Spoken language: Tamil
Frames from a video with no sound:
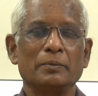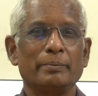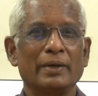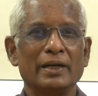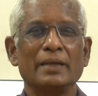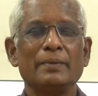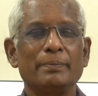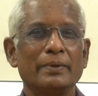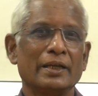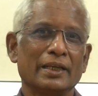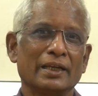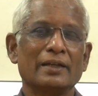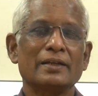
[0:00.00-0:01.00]

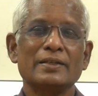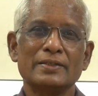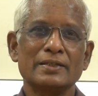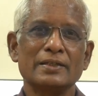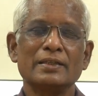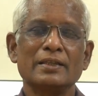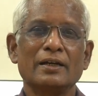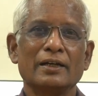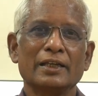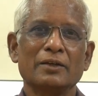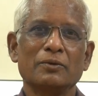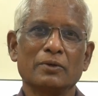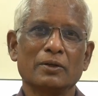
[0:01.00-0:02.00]
படிப்படியாக
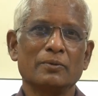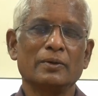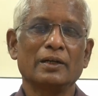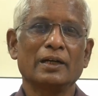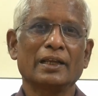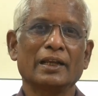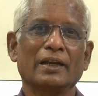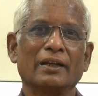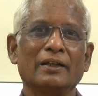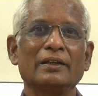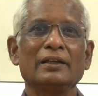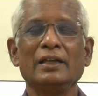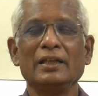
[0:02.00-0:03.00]
சிறுதானிய உணவுகளை
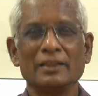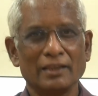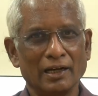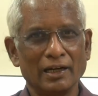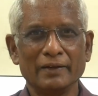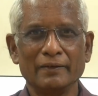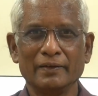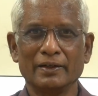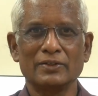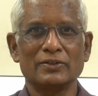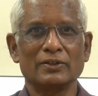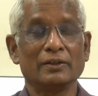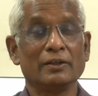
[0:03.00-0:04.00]
எல்லாம்
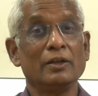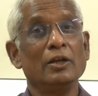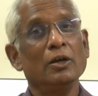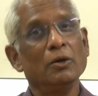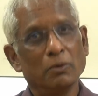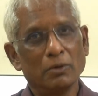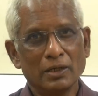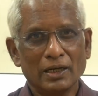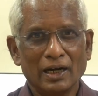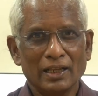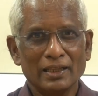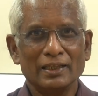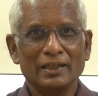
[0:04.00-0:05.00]
தள்ளிவிட்டுருச்சு ஒரு
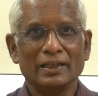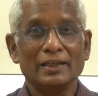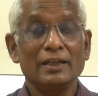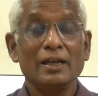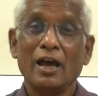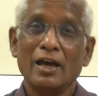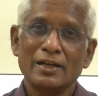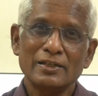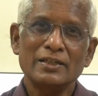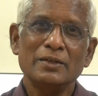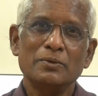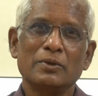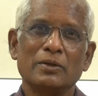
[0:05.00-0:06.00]
காலத்தில்
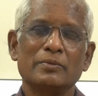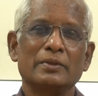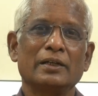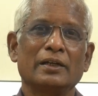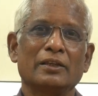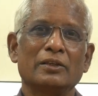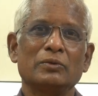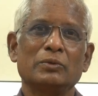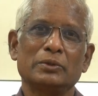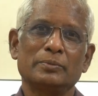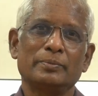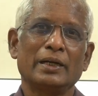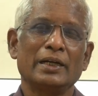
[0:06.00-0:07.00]
அரிசி உணவுங்கிறது
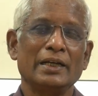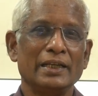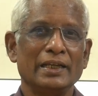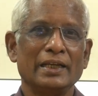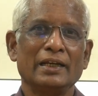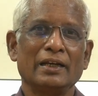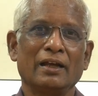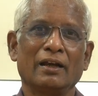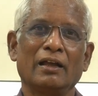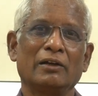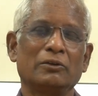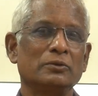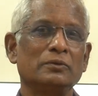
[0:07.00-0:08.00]
ஒரு பண்டிகை
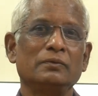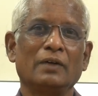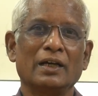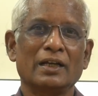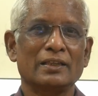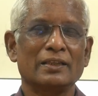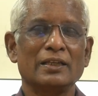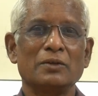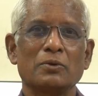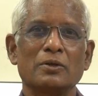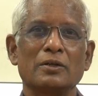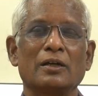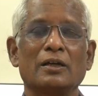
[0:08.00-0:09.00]
நாளாகவும் வாரத்தில்
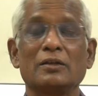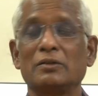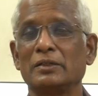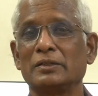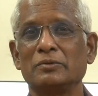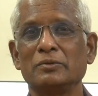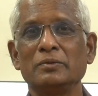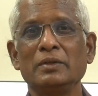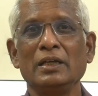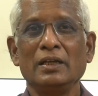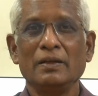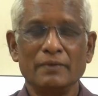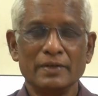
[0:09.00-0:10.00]
ஒரு நாளாகவும்
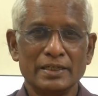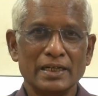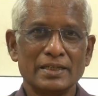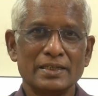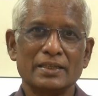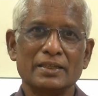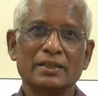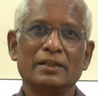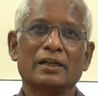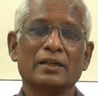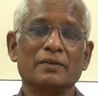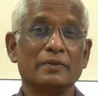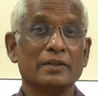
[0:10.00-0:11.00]

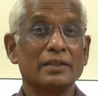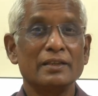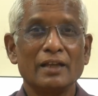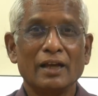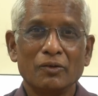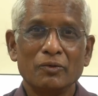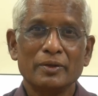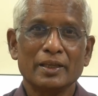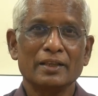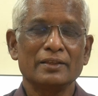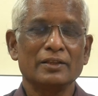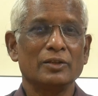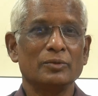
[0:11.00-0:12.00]
விசேஷத்துக்கான விருந்தாகவும்
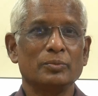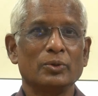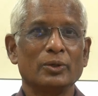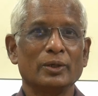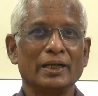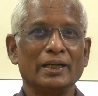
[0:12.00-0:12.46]
இருந்தது போக